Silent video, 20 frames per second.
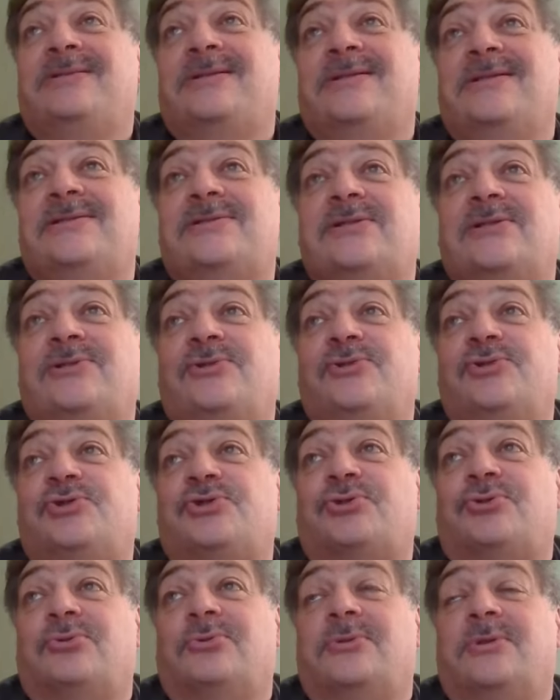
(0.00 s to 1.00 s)
дело,
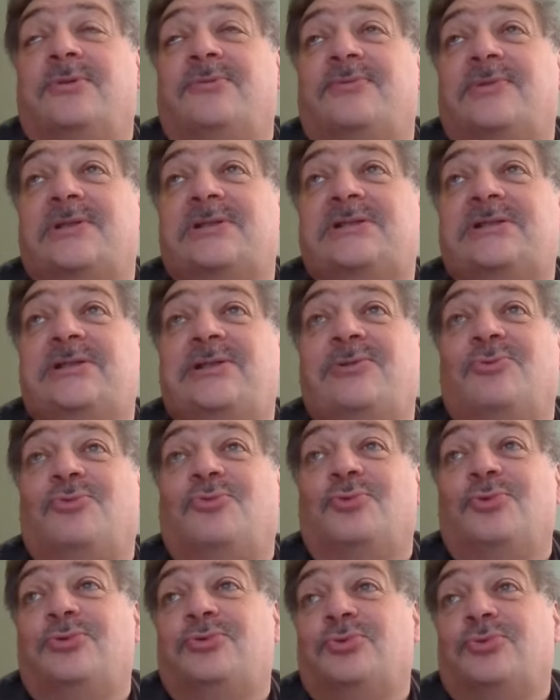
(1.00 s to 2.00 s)
что в России
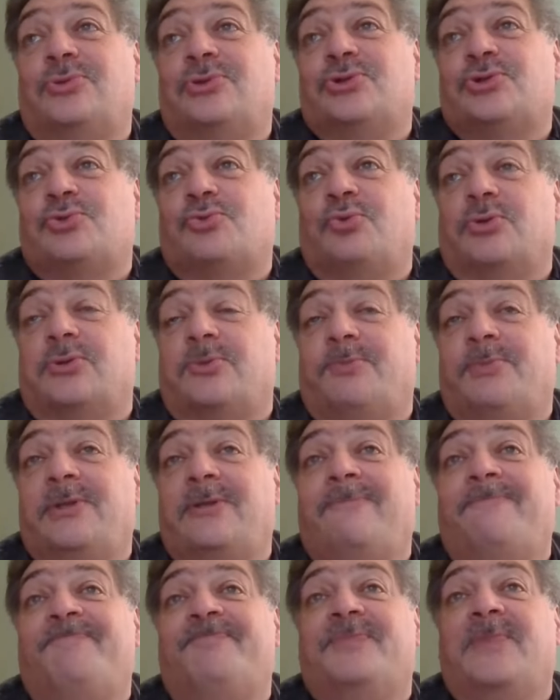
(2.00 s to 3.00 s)
культура скорби
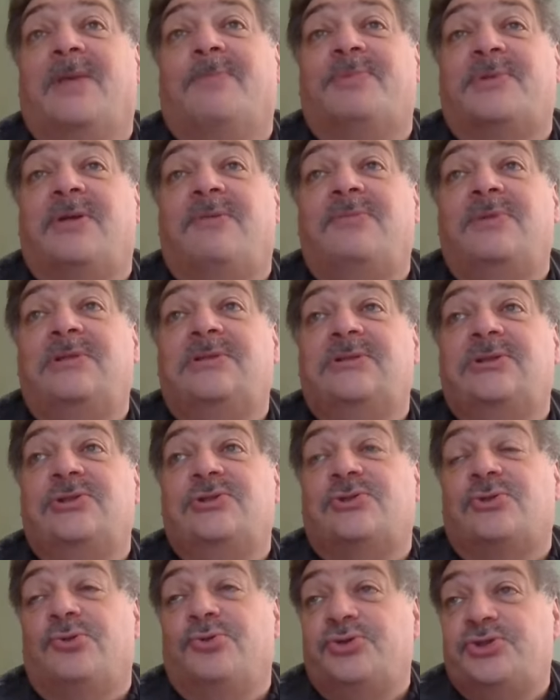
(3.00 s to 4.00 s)
направлена
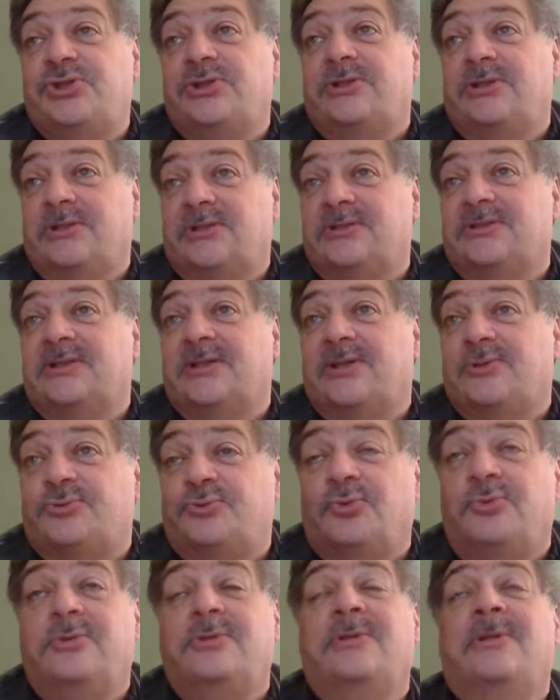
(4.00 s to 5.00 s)
исключительно на
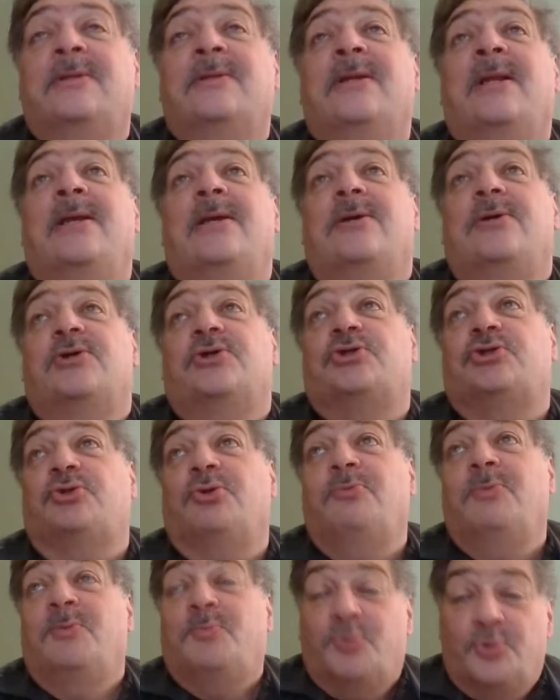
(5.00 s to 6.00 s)
то, чтобы
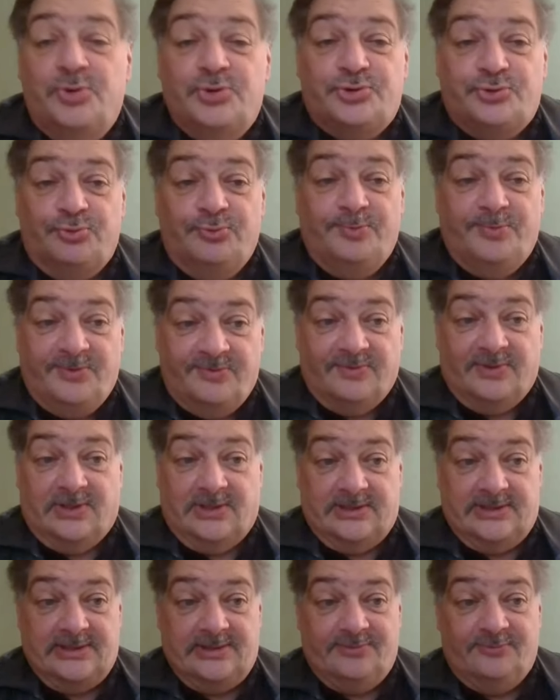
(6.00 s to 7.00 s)
больше убивать.
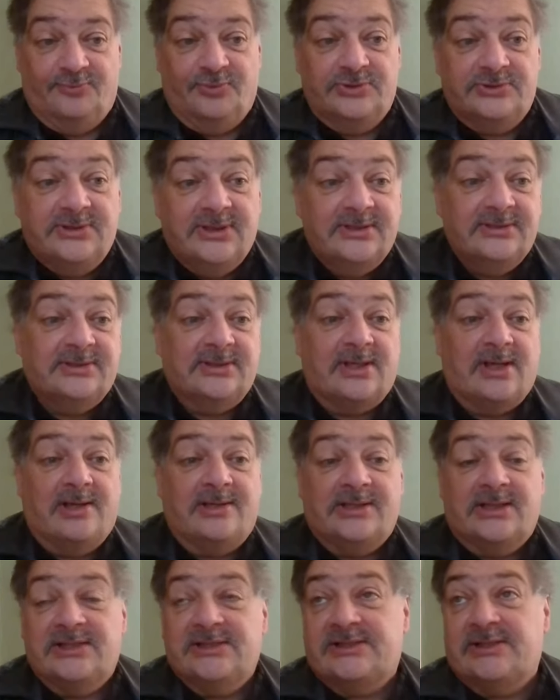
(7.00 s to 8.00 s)
Вот это как раз
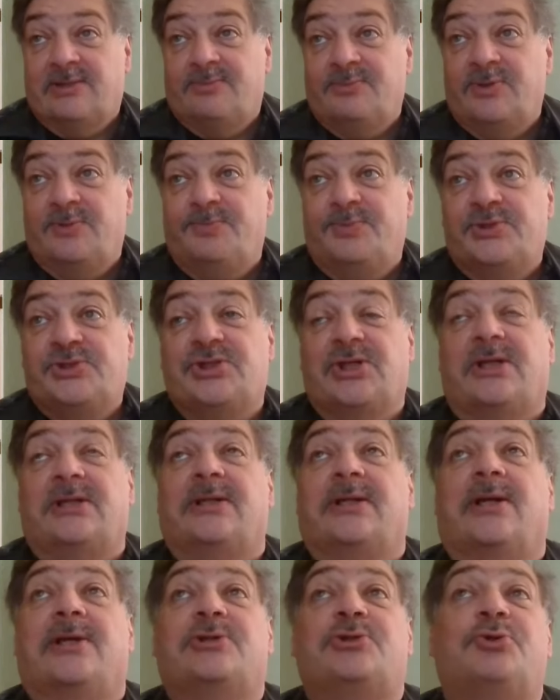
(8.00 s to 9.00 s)
самое печальное,
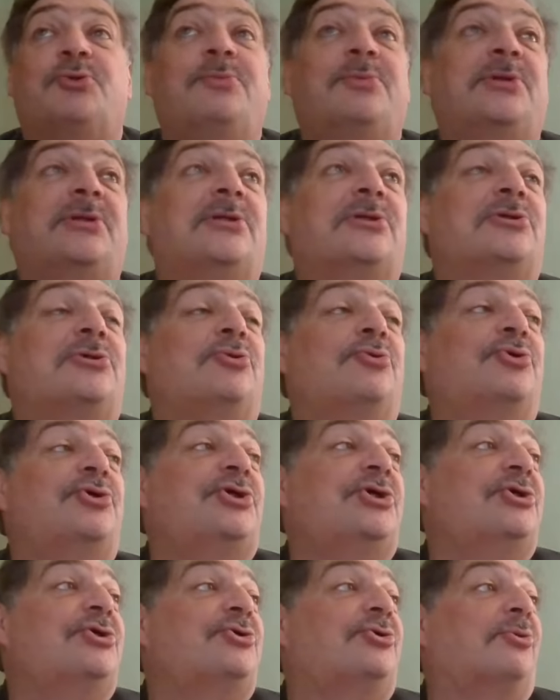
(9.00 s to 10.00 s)
особенно если учесть,
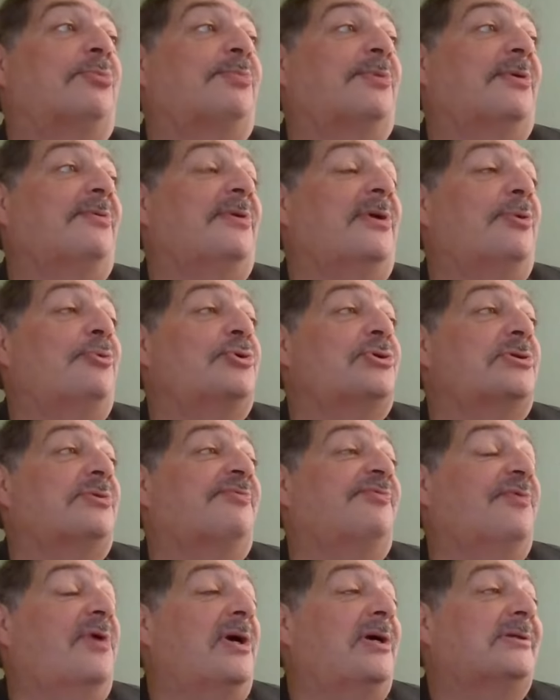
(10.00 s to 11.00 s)
что появляются
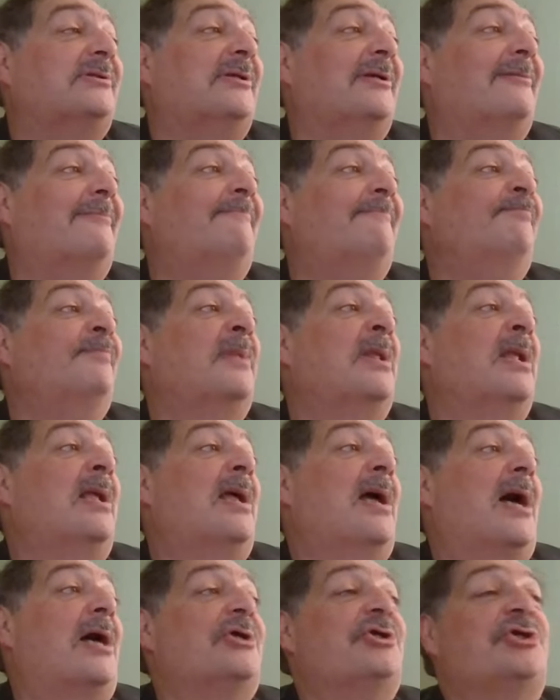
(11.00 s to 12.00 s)
факты о
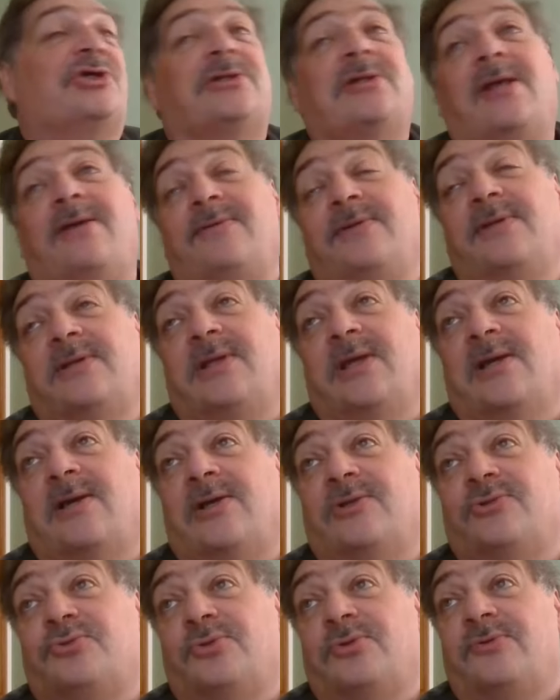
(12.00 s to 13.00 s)
человеке,
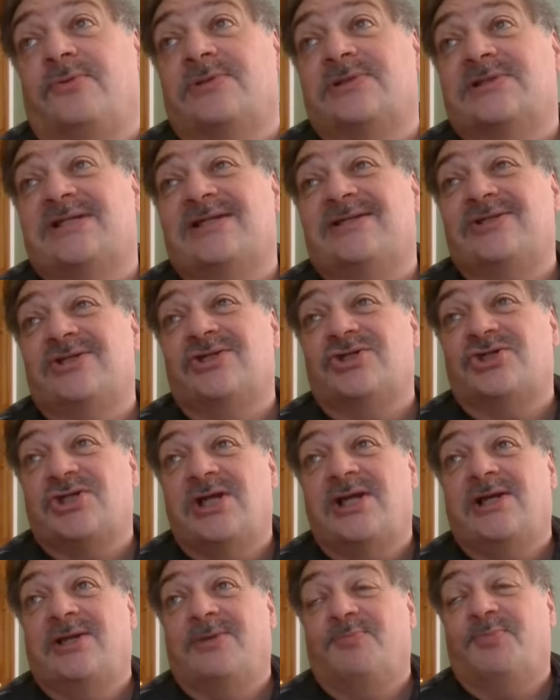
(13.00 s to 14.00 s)
которого задержали
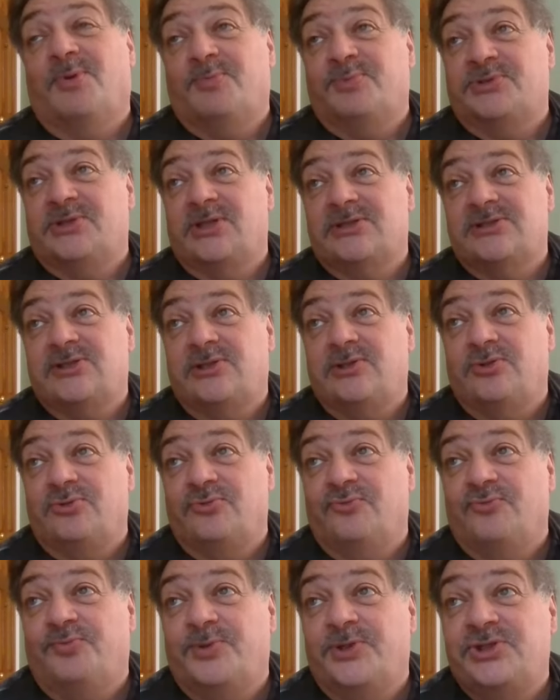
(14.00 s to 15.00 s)
по подозрению в
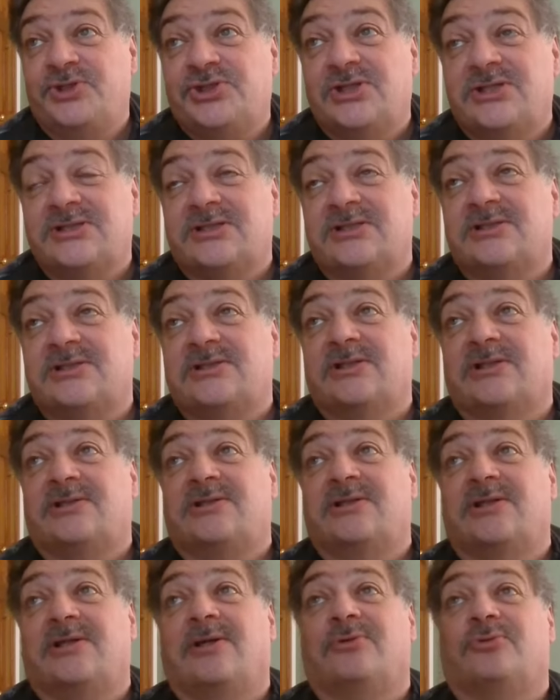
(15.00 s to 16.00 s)
причастности к
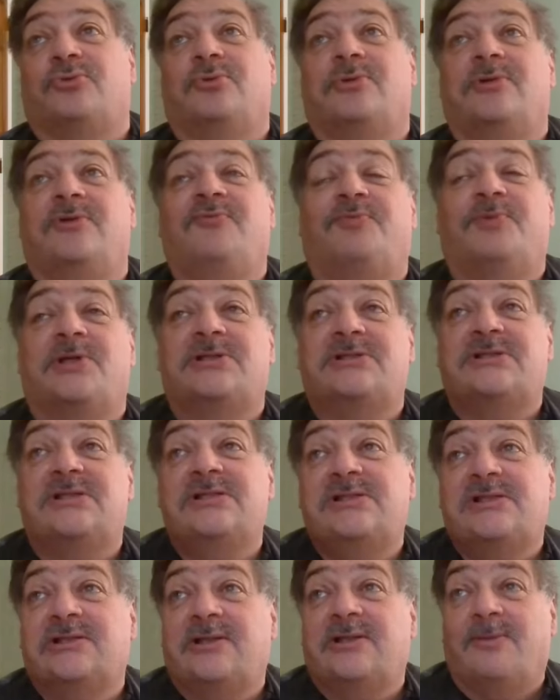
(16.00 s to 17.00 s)
теракту и в процессе
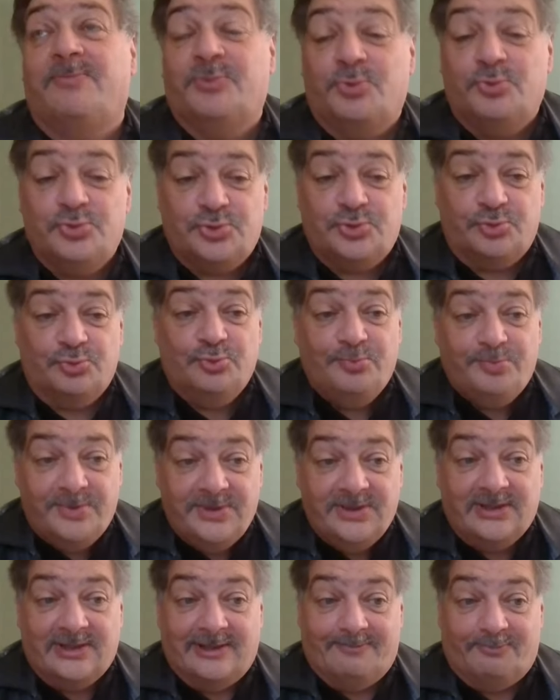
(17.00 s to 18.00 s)
допроса
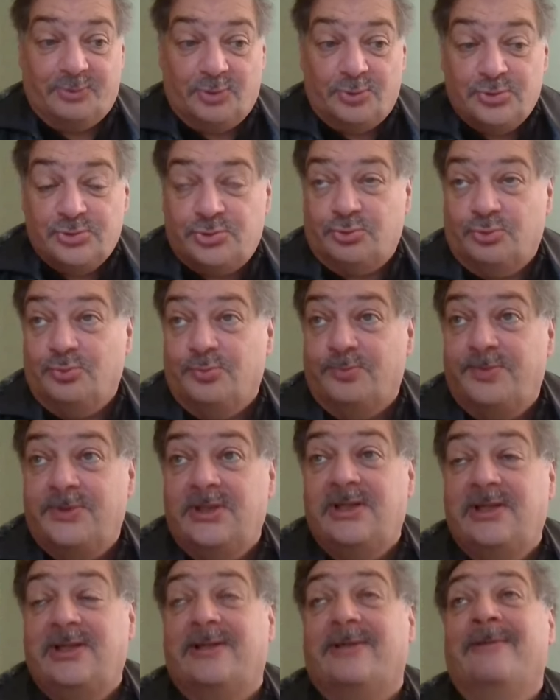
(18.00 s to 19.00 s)
убили. Просто
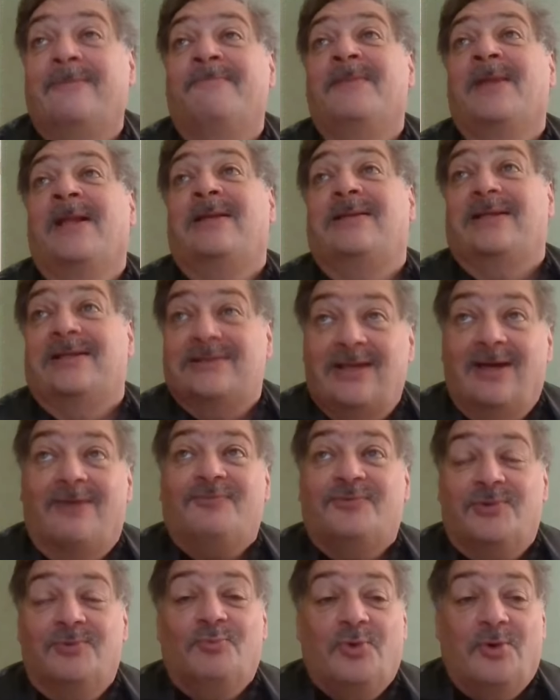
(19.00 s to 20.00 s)
убили не дав
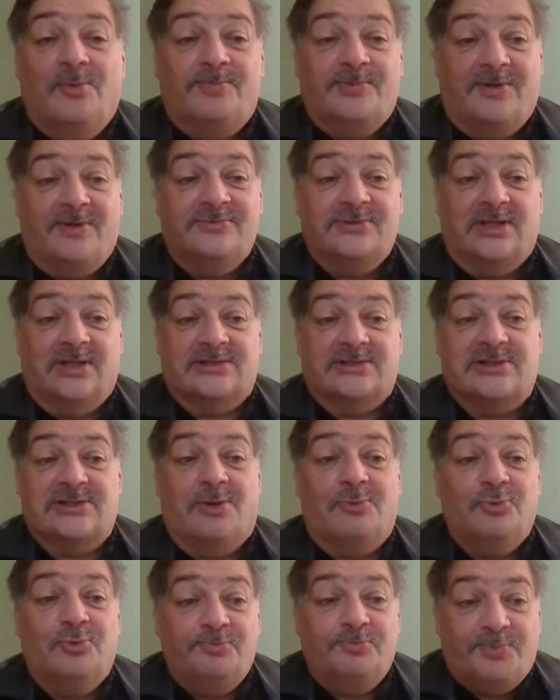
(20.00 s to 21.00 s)
ему оправдаться. А
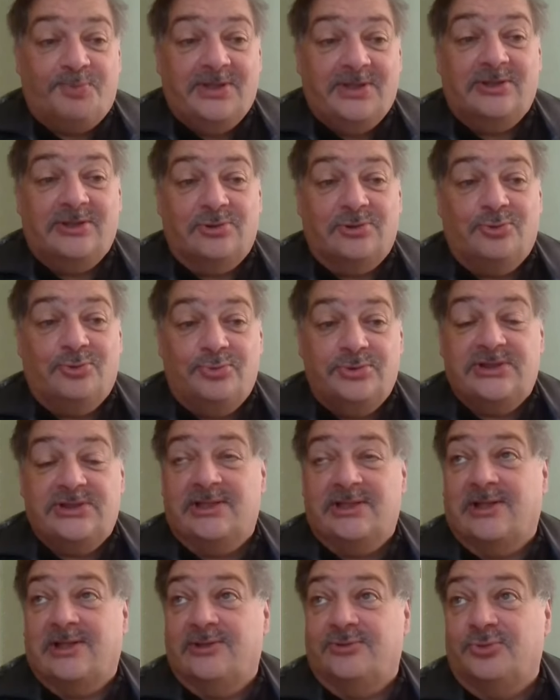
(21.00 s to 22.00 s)
он принял людей,
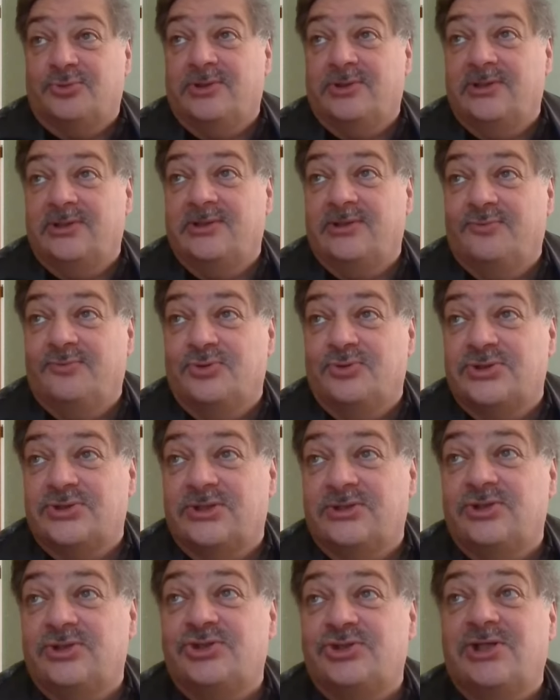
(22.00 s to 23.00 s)
которые его
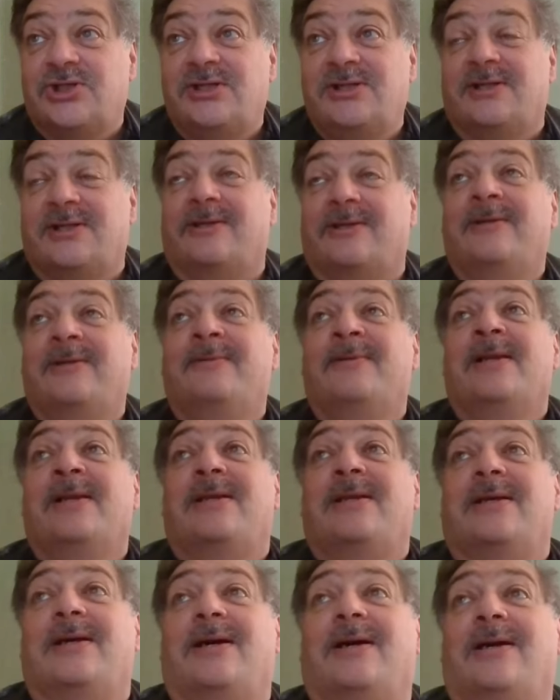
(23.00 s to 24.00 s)
задержали,
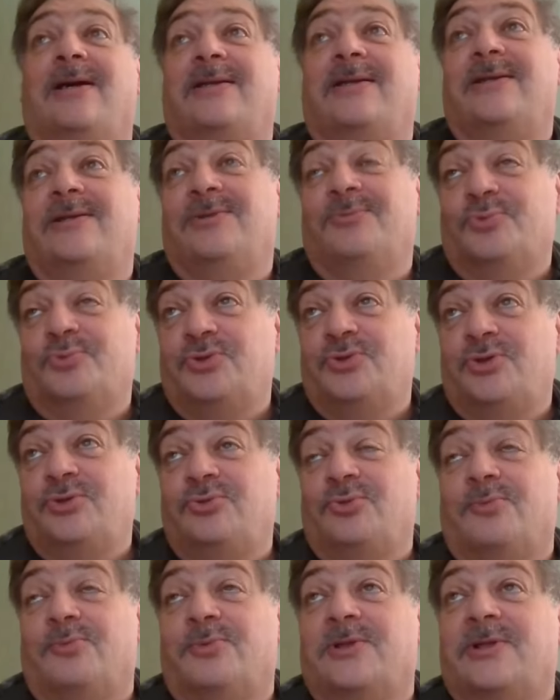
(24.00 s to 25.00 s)
а и не мудрено
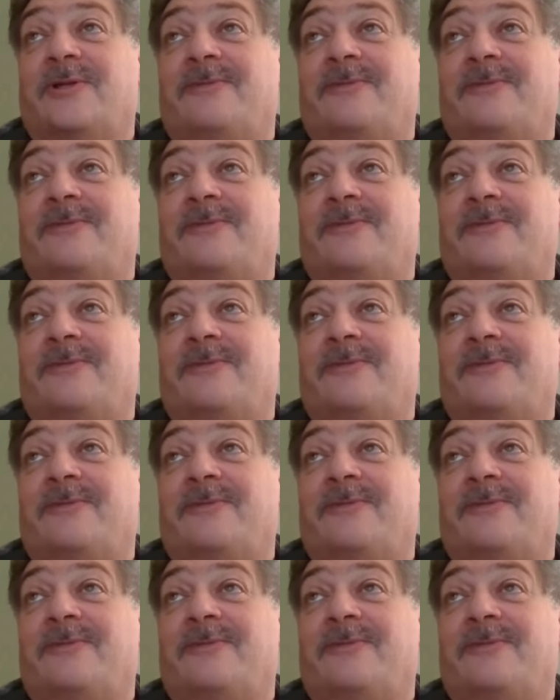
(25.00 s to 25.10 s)
было,